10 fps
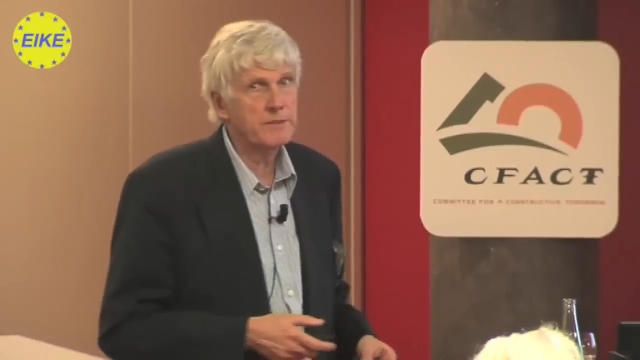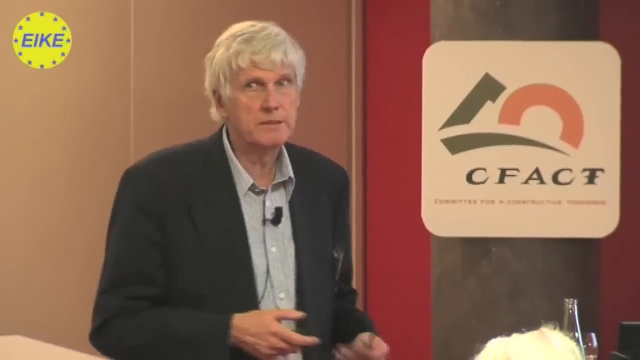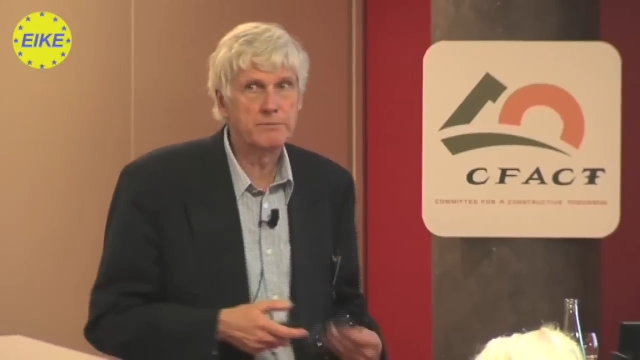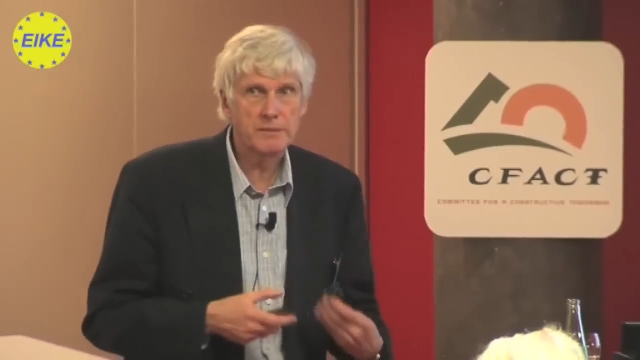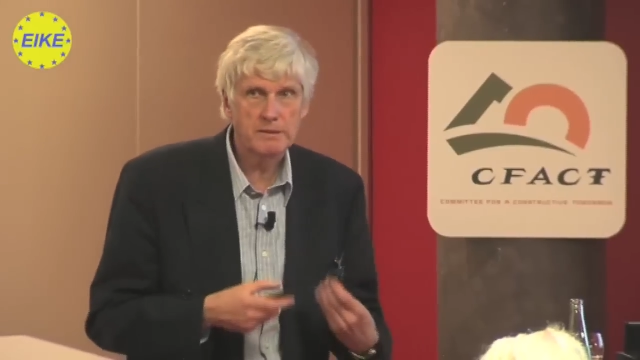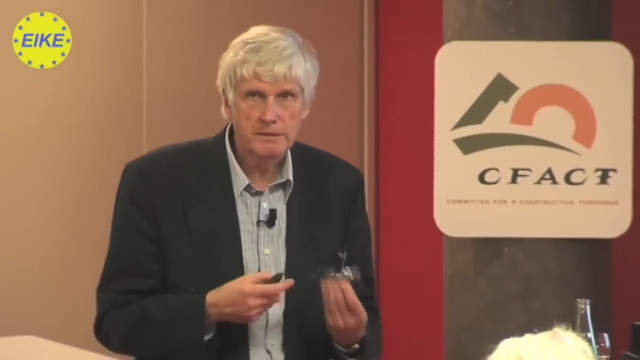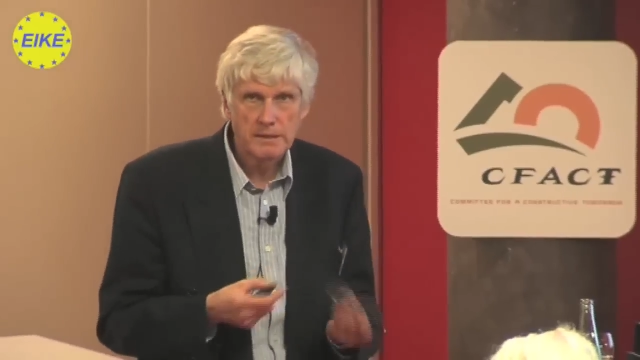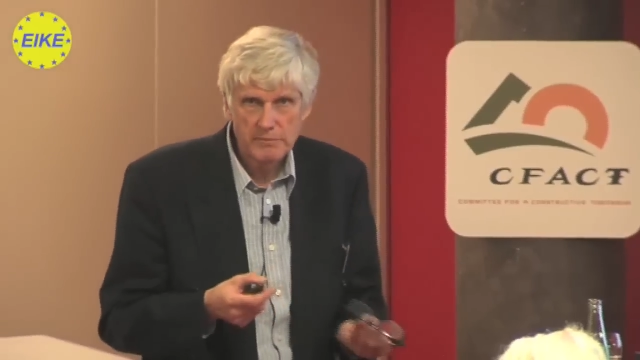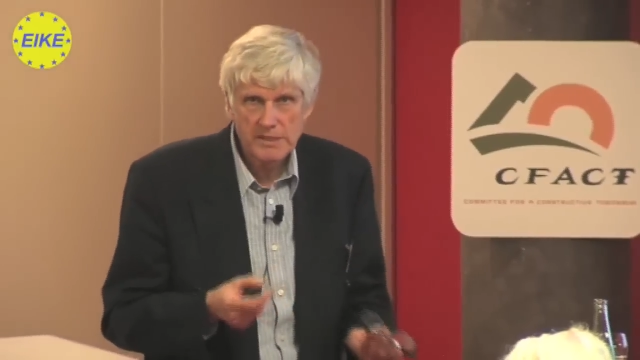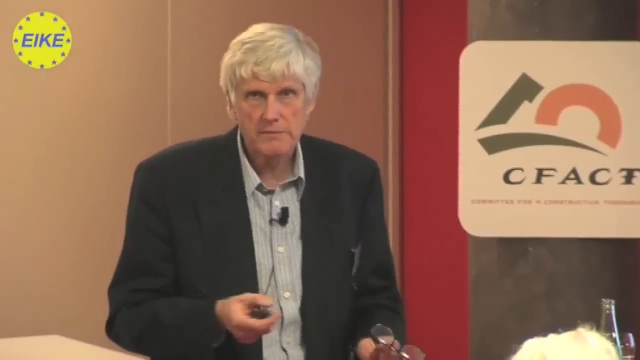Äh,
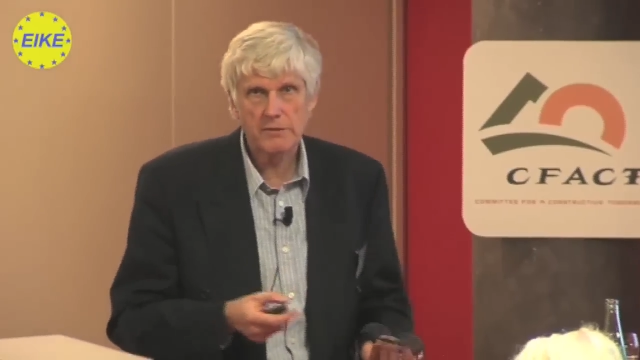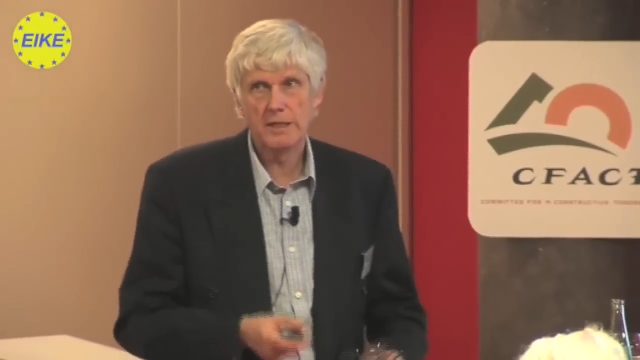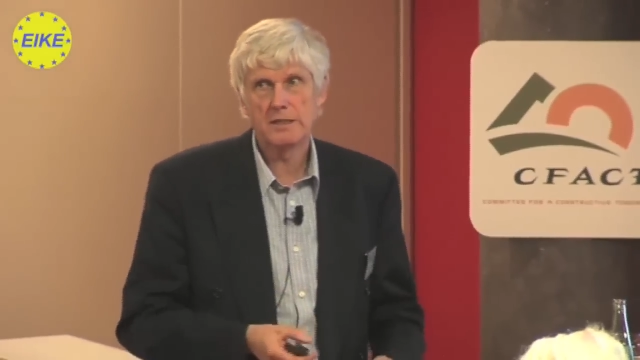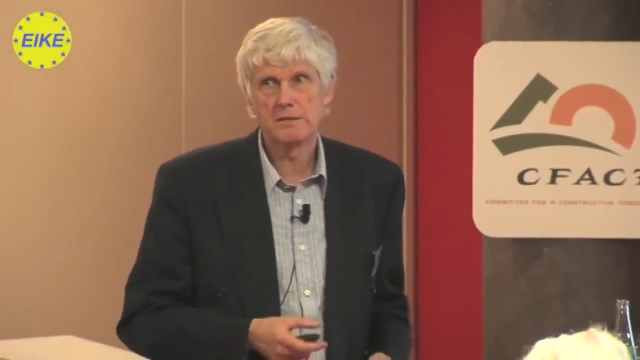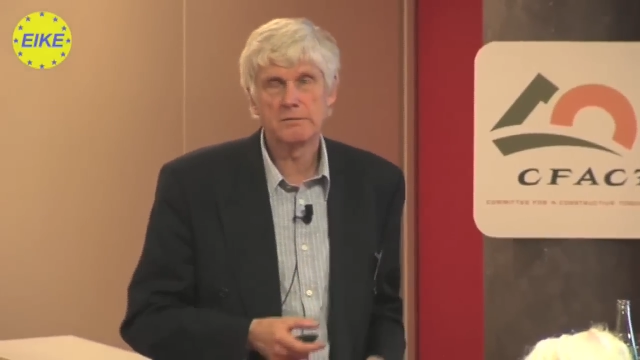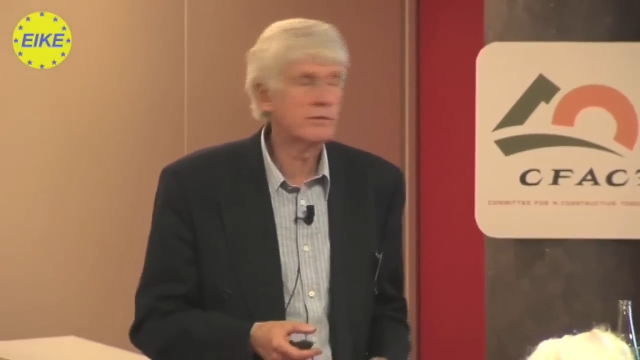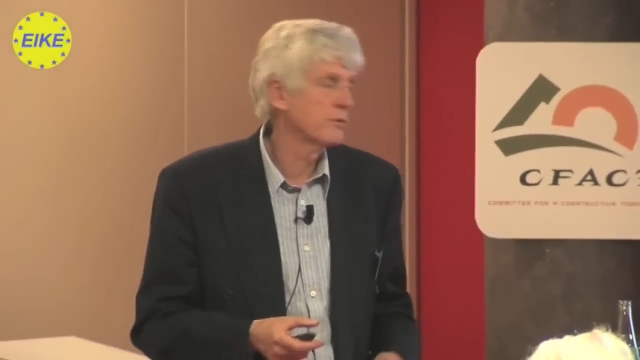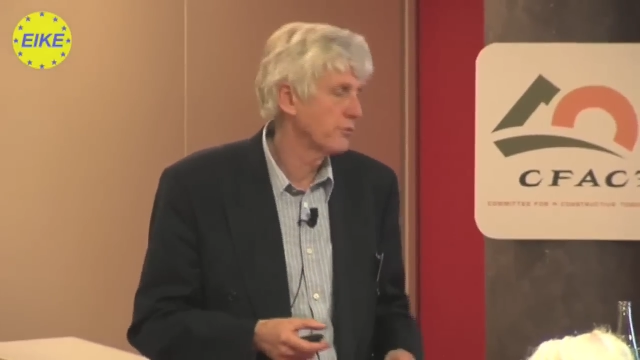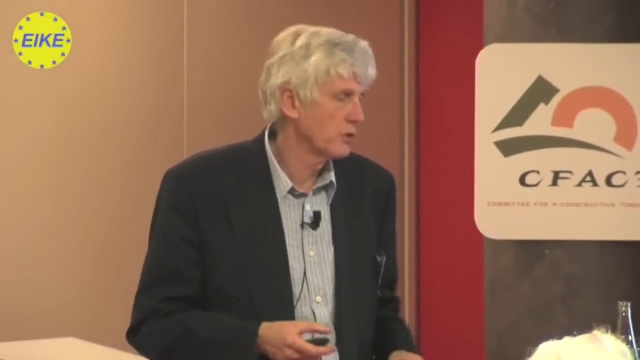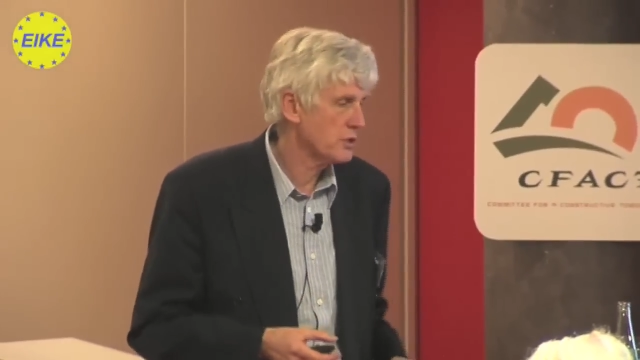damit Sie vielleicht
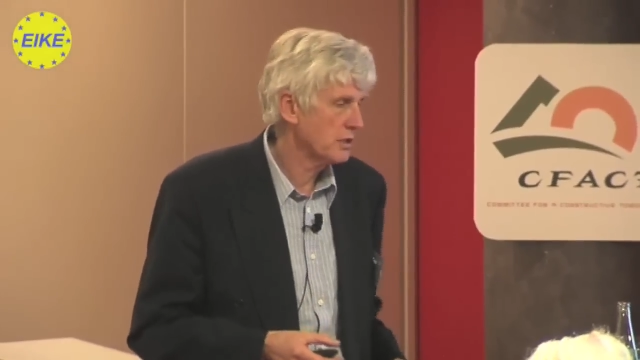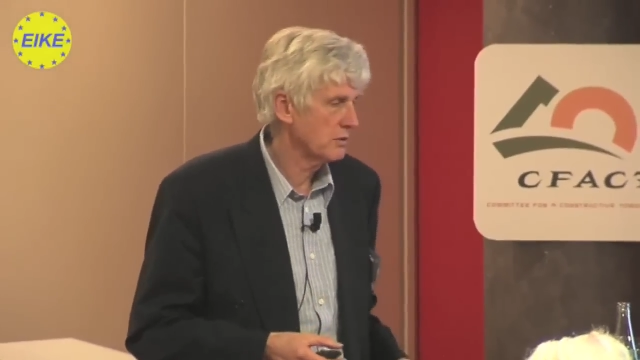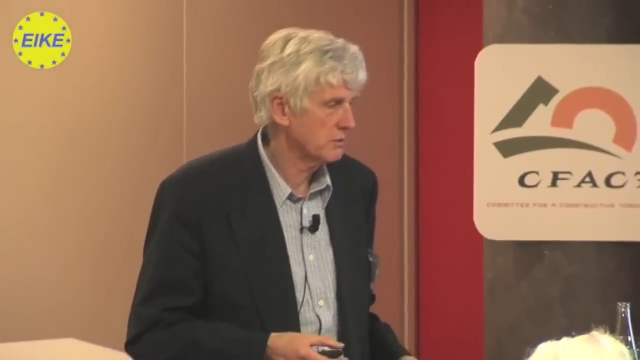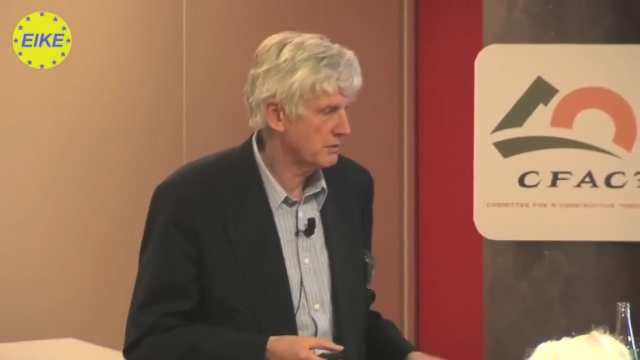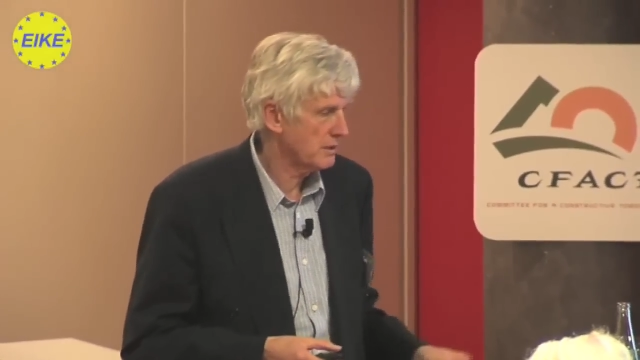eine Vorstellung